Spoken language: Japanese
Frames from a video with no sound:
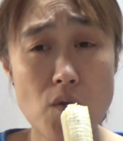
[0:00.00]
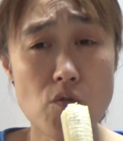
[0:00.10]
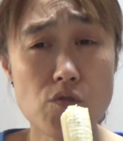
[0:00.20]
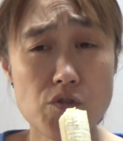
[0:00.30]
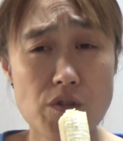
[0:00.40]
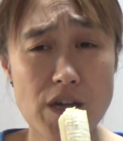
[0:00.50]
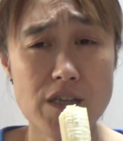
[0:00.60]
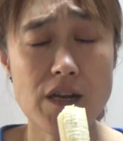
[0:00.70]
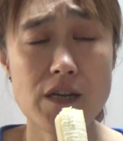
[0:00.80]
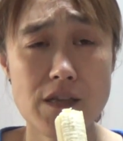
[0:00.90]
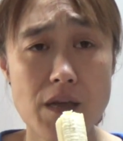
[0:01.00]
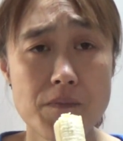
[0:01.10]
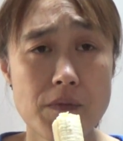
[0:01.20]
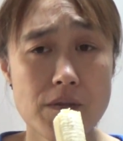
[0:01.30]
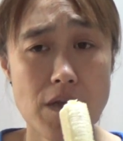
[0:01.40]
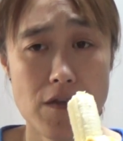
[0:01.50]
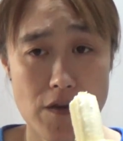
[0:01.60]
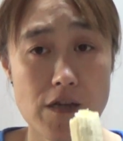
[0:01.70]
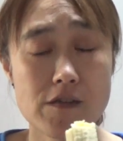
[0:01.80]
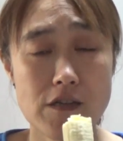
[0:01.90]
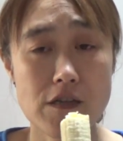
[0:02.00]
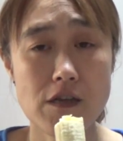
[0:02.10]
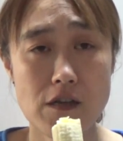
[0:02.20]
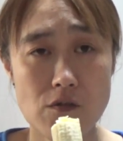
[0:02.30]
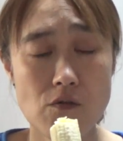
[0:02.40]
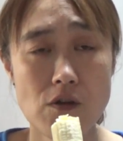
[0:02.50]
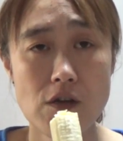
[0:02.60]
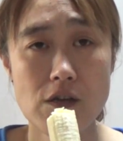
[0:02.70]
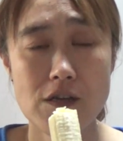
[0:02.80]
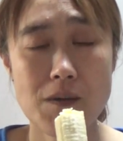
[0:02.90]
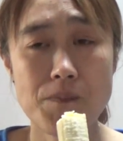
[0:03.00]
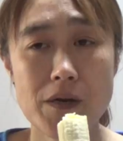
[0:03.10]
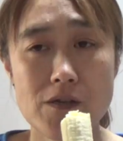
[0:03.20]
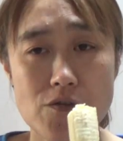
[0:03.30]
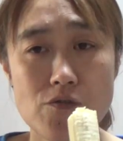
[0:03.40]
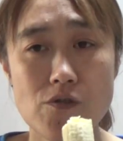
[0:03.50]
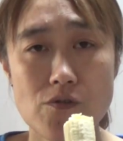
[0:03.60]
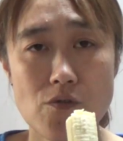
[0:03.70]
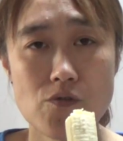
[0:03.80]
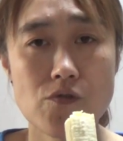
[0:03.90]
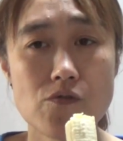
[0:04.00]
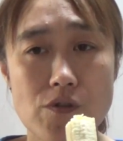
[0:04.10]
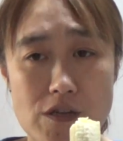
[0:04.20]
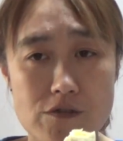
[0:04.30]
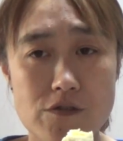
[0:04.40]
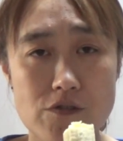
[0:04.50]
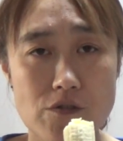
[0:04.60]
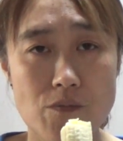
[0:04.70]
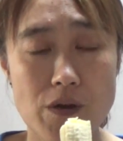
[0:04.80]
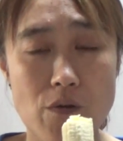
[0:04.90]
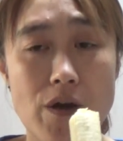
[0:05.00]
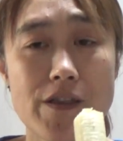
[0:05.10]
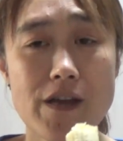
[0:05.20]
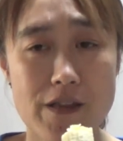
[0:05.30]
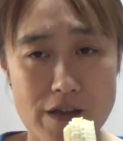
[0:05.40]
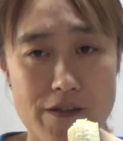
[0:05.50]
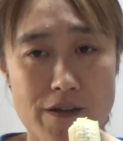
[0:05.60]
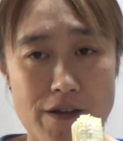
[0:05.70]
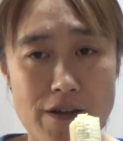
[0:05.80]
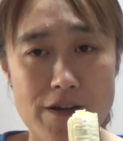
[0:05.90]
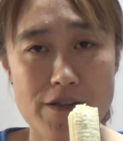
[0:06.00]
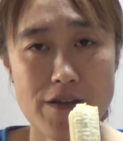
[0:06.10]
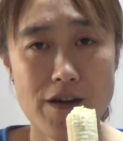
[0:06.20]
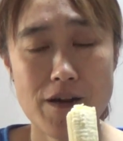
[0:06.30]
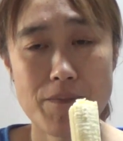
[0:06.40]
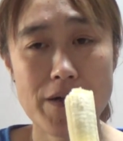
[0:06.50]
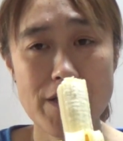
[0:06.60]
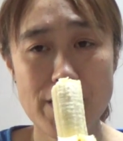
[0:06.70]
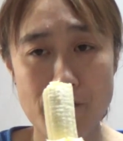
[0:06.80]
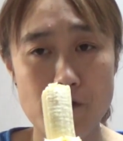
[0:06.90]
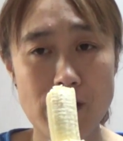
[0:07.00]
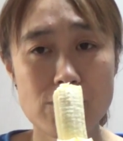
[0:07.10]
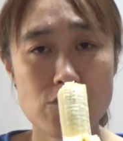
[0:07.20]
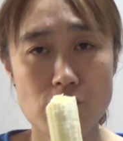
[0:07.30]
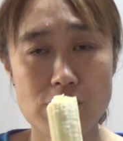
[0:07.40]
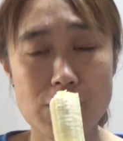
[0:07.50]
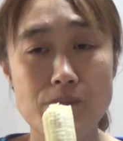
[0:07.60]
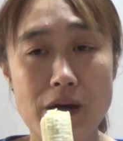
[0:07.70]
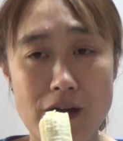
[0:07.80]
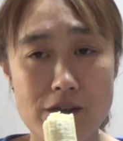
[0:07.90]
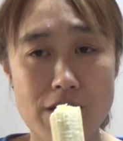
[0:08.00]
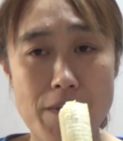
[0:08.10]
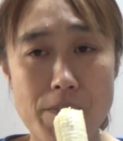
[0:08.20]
工場で働いてでレースやっててんけどやっぱり給料のほとんどレースにつぎ込むからお金がないだからバナナを安い時にいっぱい買って